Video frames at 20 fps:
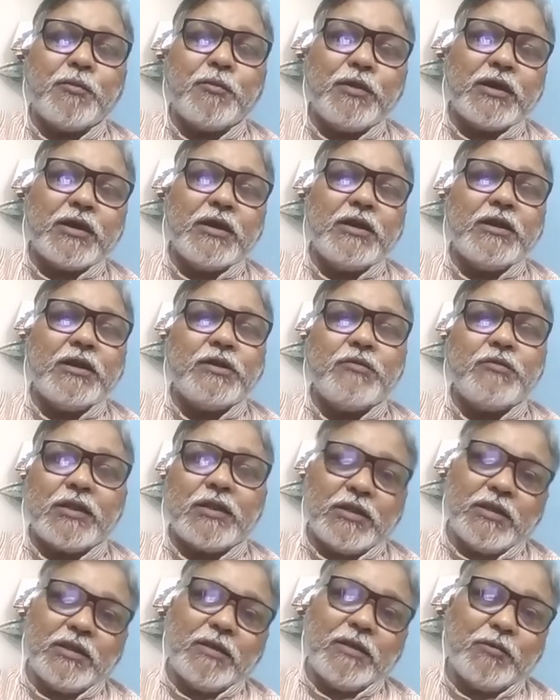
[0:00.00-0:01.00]
పోలిక లేదు
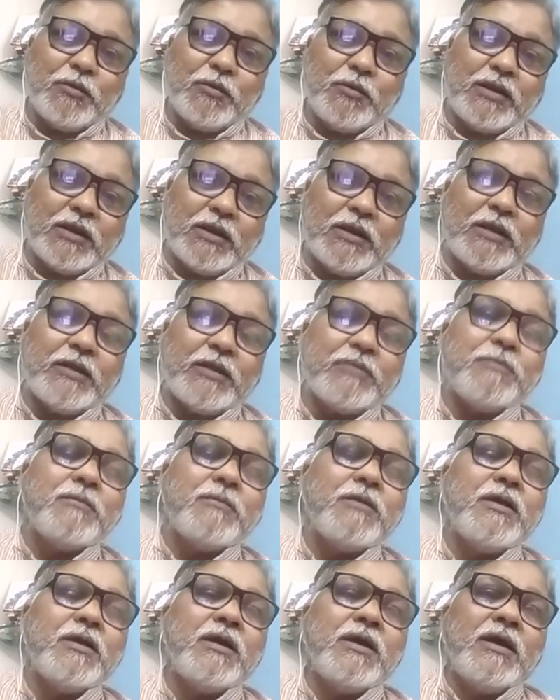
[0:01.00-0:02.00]
వ్యక్తిగా పోలిక లేదు
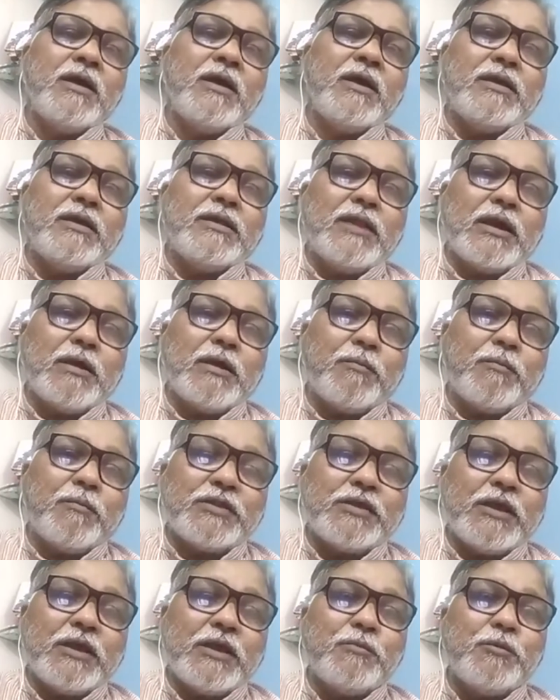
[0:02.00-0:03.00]
ఇందాక
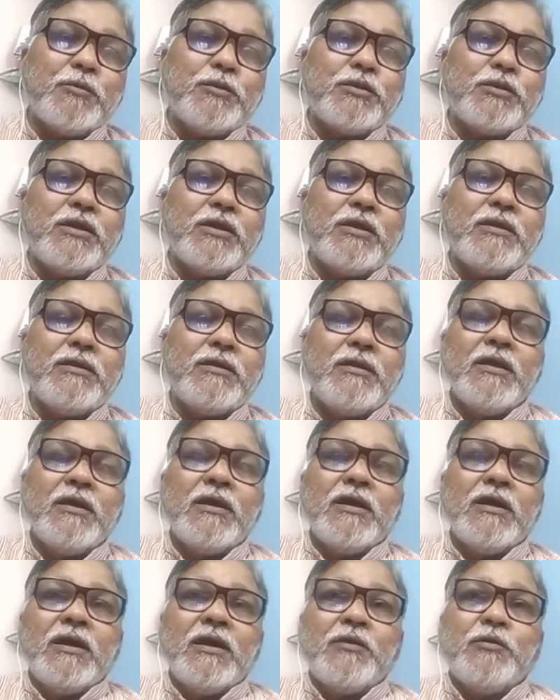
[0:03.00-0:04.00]
ప్రసాదమూర్తి
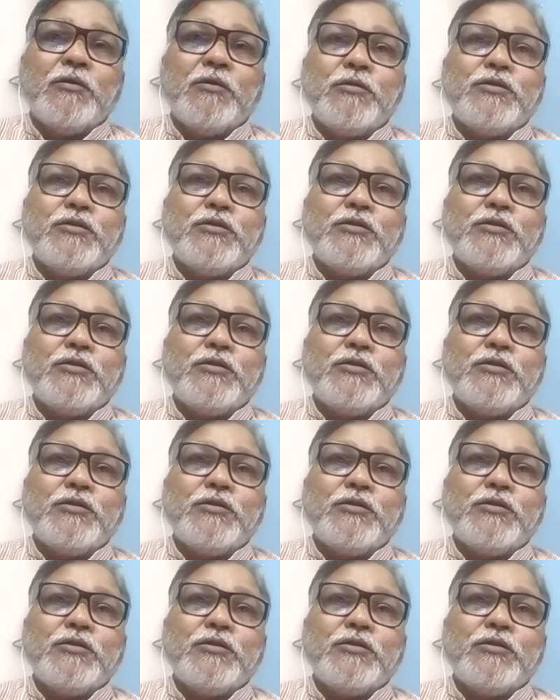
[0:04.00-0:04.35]
గుర్తు